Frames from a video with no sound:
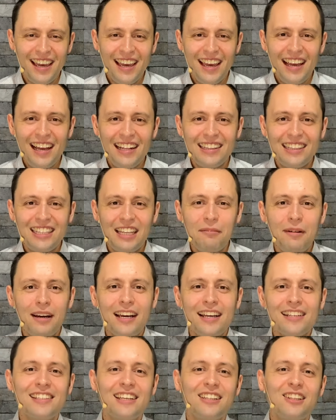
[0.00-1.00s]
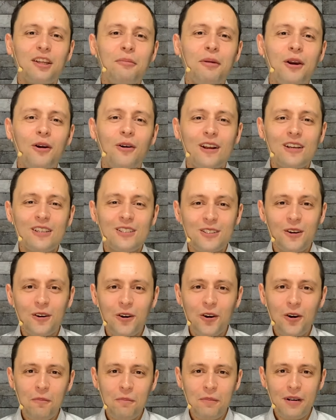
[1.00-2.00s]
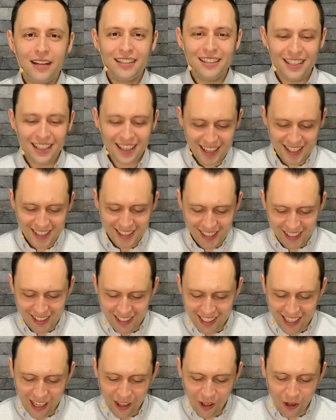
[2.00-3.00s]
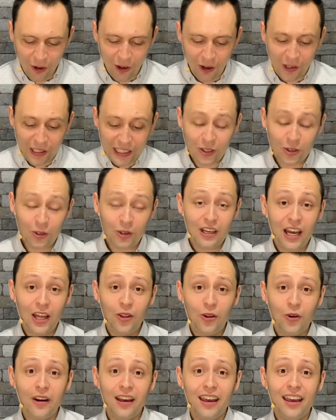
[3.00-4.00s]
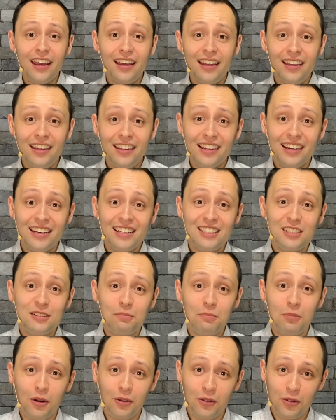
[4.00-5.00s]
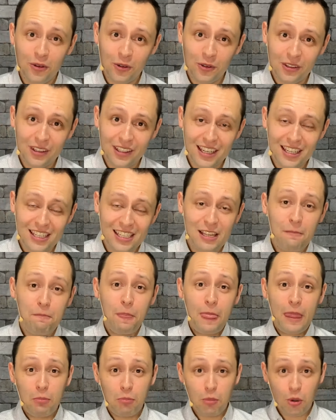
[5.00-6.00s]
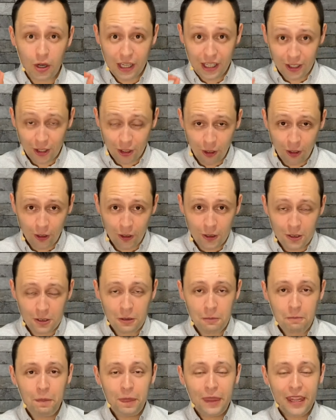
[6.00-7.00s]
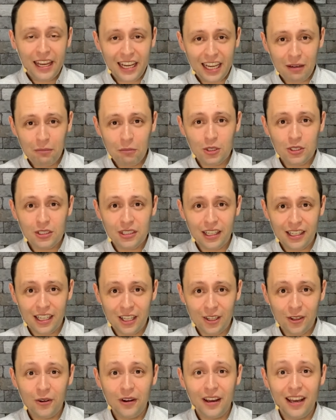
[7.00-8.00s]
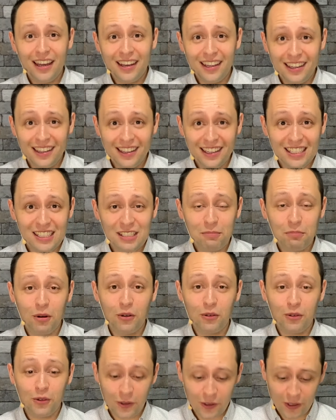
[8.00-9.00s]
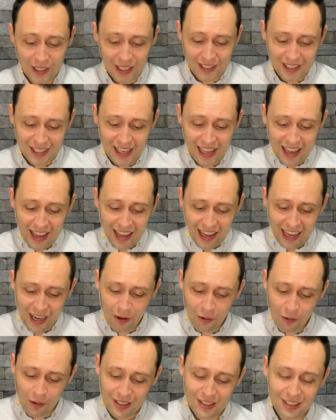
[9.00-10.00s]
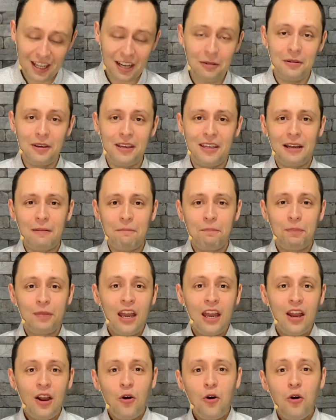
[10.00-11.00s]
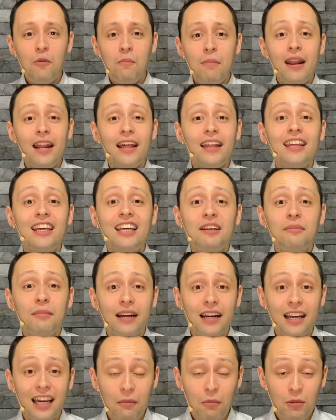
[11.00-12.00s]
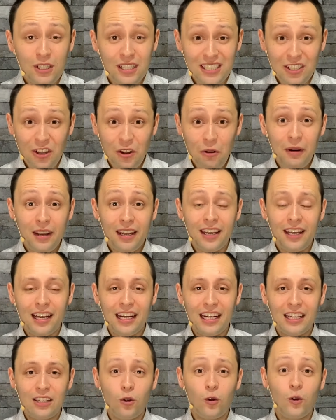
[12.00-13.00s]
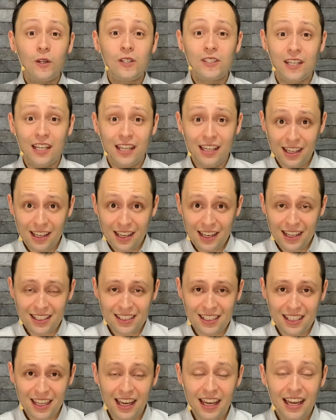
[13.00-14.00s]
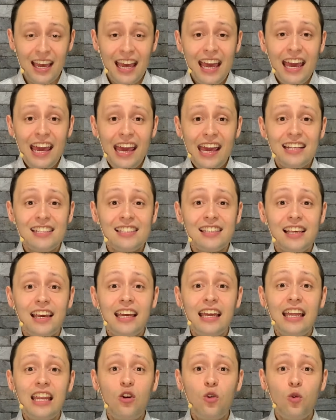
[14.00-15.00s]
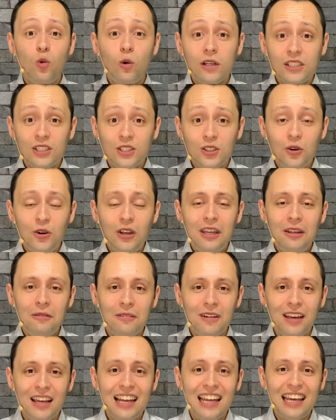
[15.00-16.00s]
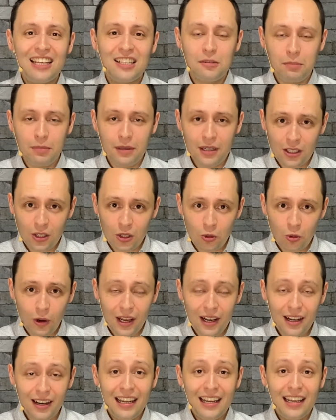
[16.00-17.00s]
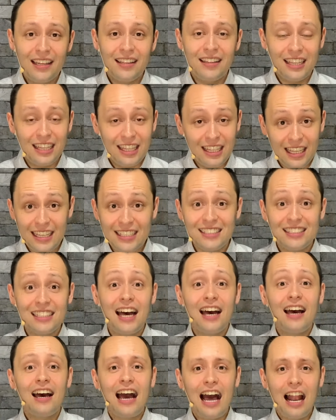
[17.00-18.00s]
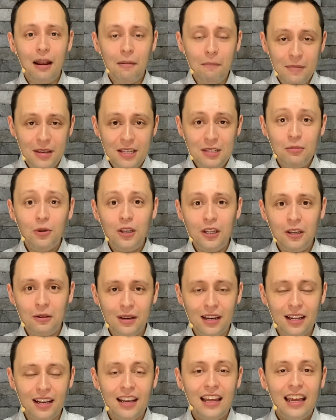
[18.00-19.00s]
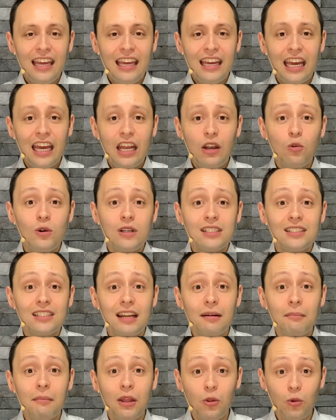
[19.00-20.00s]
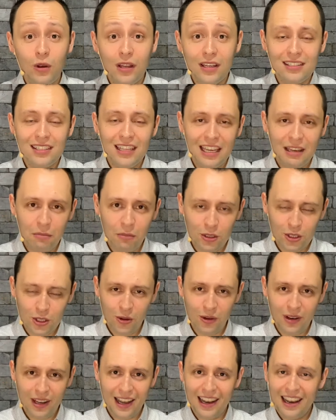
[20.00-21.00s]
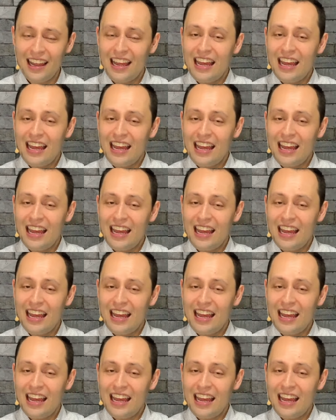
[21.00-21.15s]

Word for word: El tema que siento en mi corazón compartirles el día de hoy lo he titulado Heridas Profundas, porque todos hemos tenido heridas profundas en nuestra vida. Un paradigma que hemos estado manejando nuestra iglesia es que nuestro nivel espiritual está al mismo nivel que nuestra madurez emocional.